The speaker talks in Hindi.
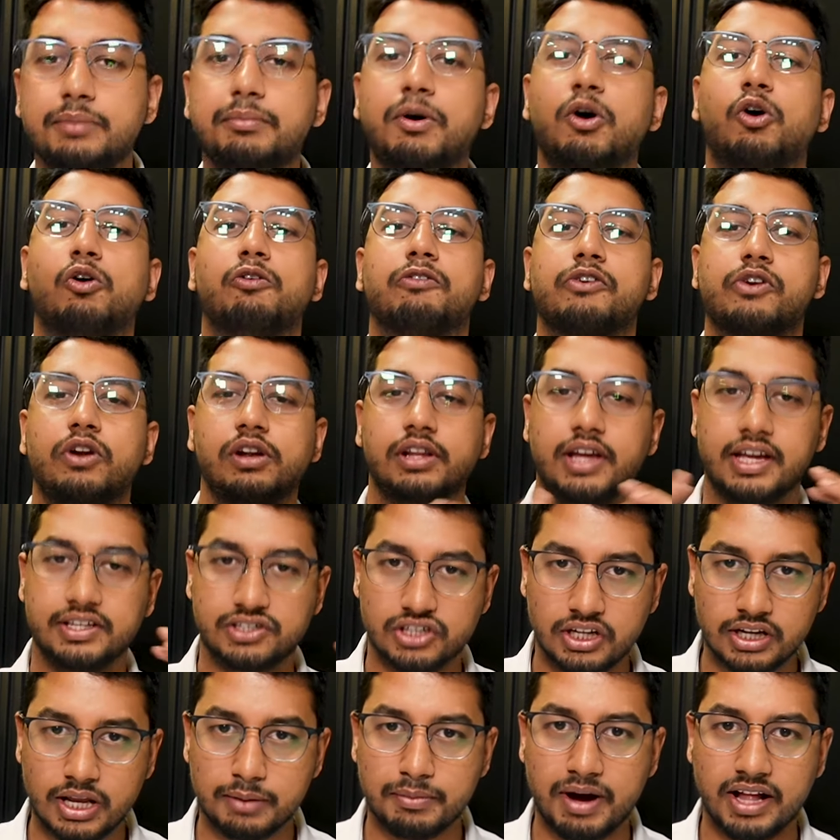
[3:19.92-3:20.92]
ये मैं ओवरऑल
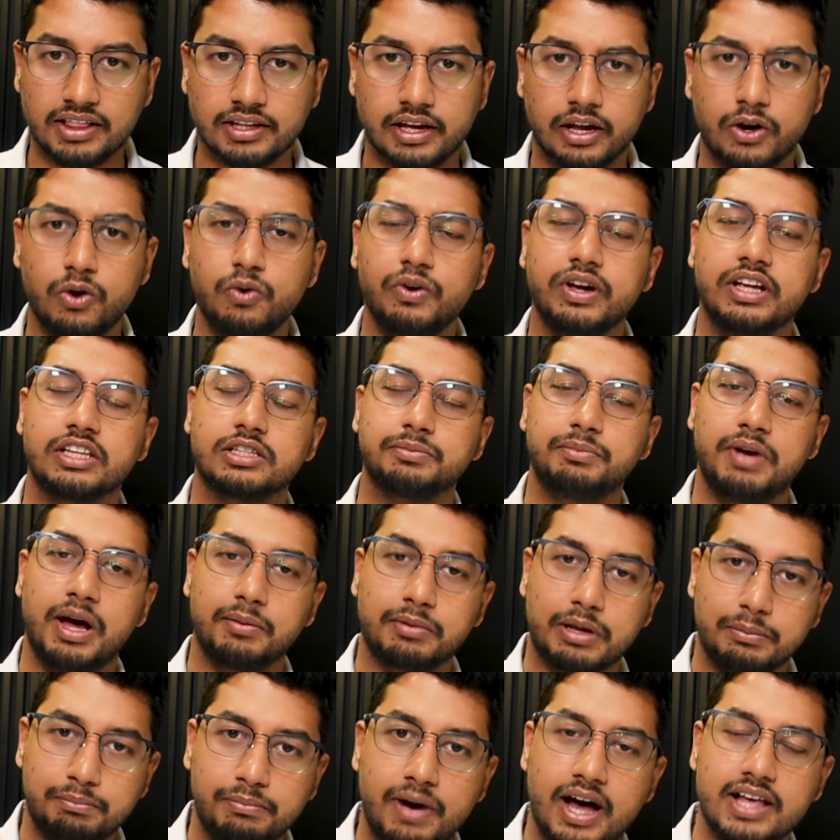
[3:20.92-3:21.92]
किचन की बात कर रहा हूँ इसमें
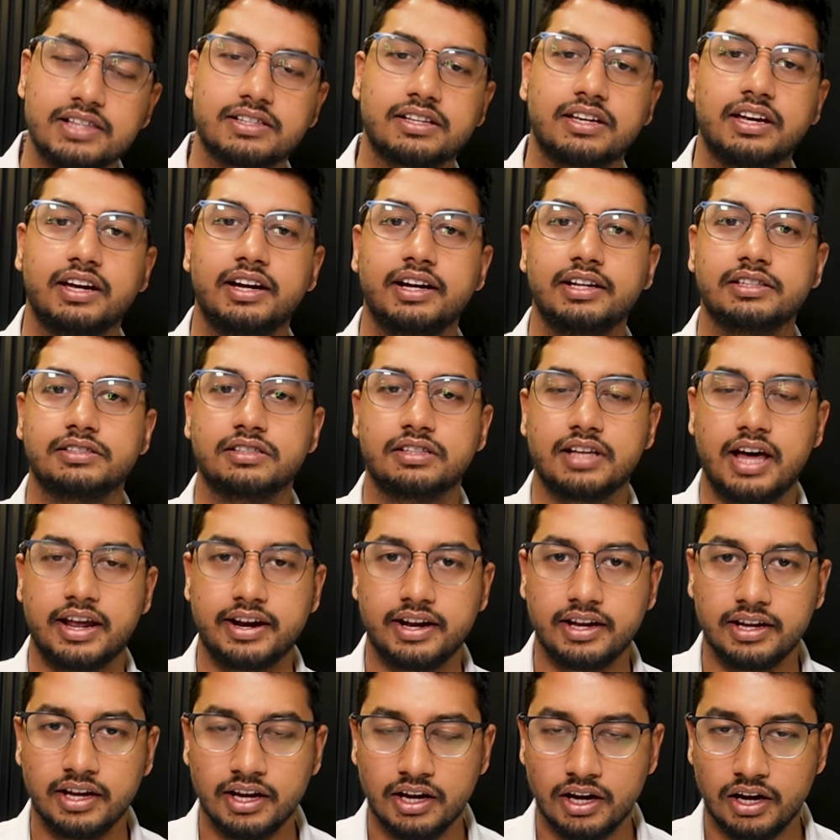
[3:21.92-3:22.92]
आपकी बास्केट
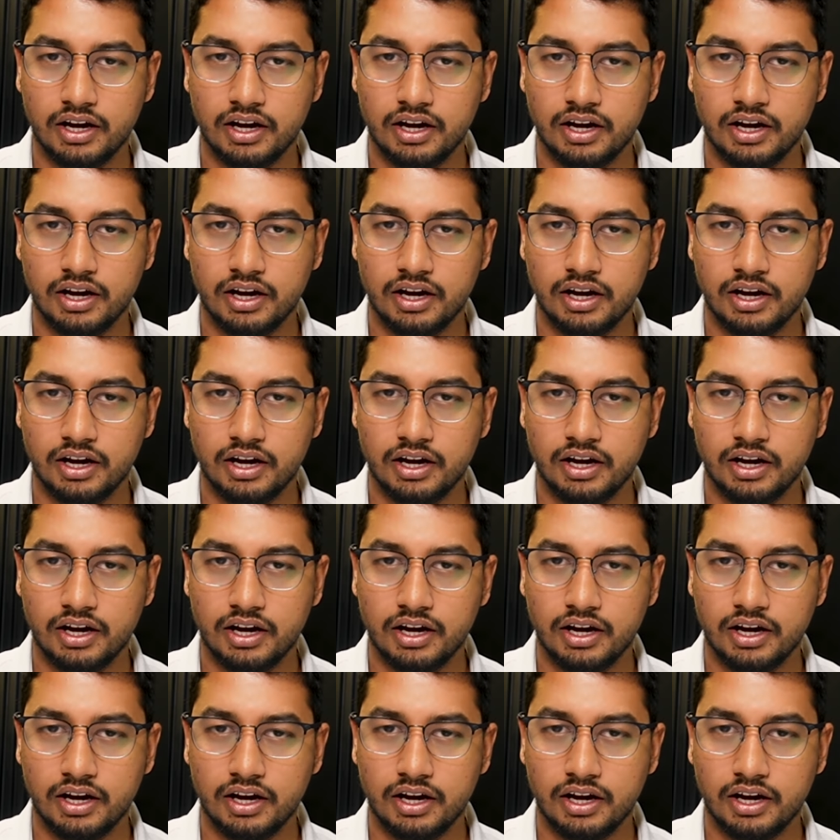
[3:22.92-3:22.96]
सारे